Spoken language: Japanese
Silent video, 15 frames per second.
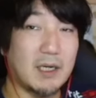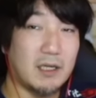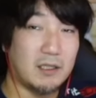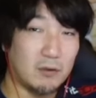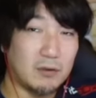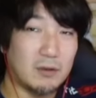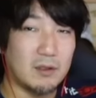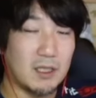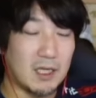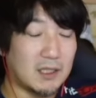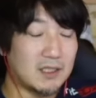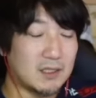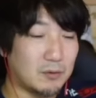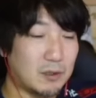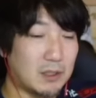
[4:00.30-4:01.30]
いよってなっ
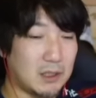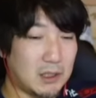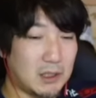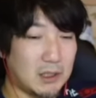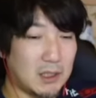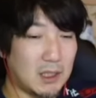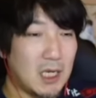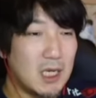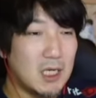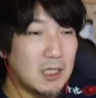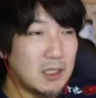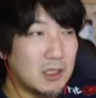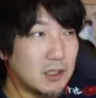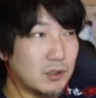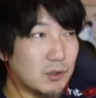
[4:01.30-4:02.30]
てた時に、
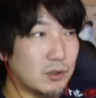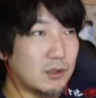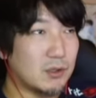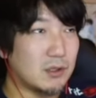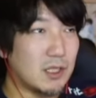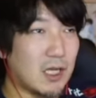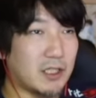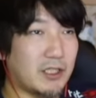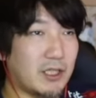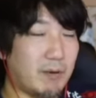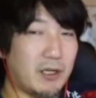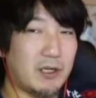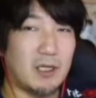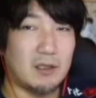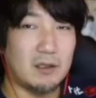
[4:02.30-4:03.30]
スト2が秋葉
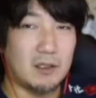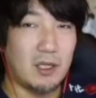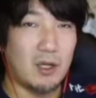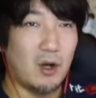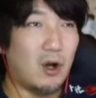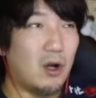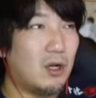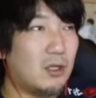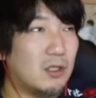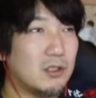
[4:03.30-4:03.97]
原にあって、あ、